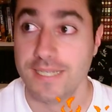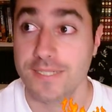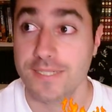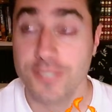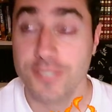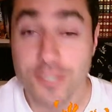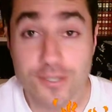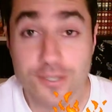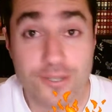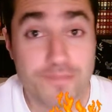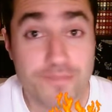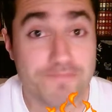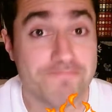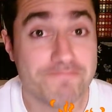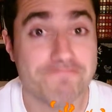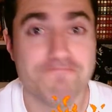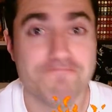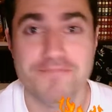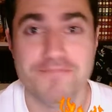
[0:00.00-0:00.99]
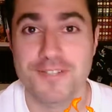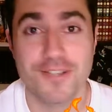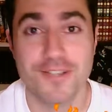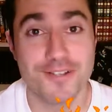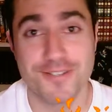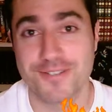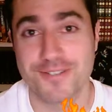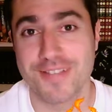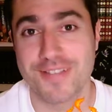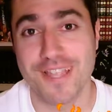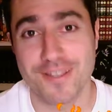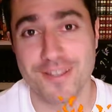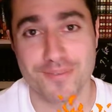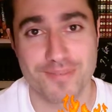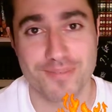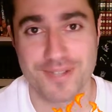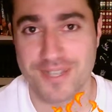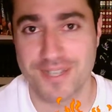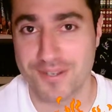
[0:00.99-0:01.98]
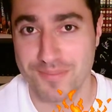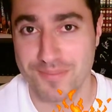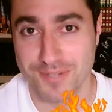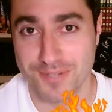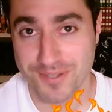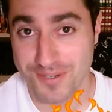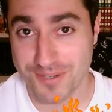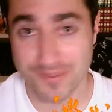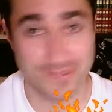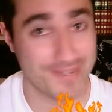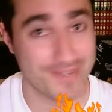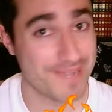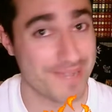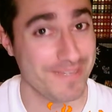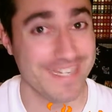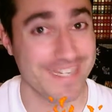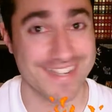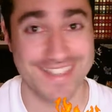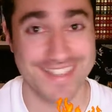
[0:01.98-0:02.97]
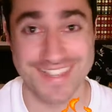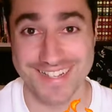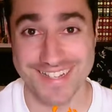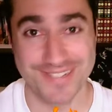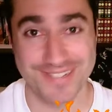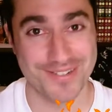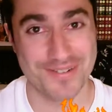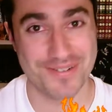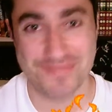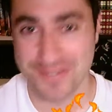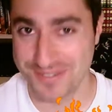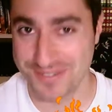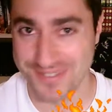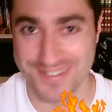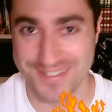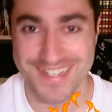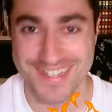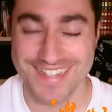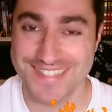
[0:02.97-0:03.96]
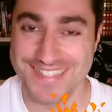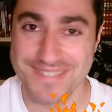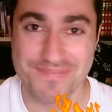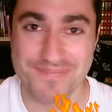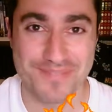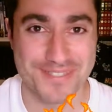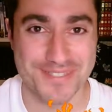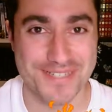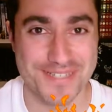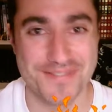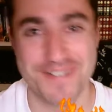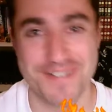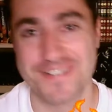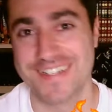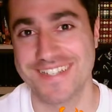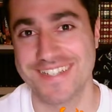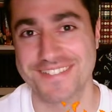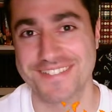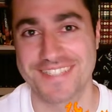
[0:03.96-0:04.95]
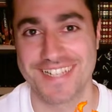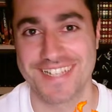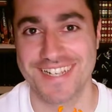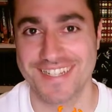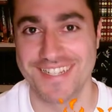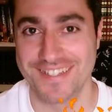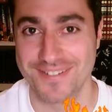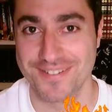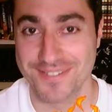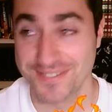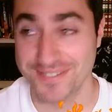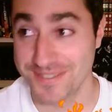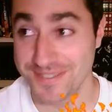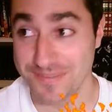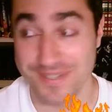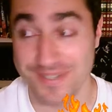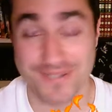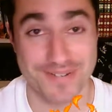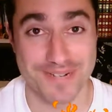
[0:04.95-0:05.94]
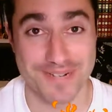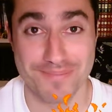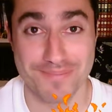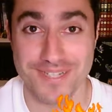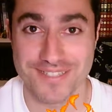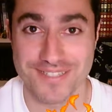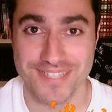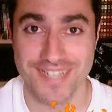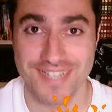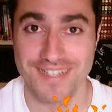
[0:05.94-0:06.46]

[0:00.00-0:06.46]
Yo no lo he notado, porque como no cobro una mierda, no lo puedo notar, es imposible, ¿vale? O sea, no, se puede cobrar menos, ya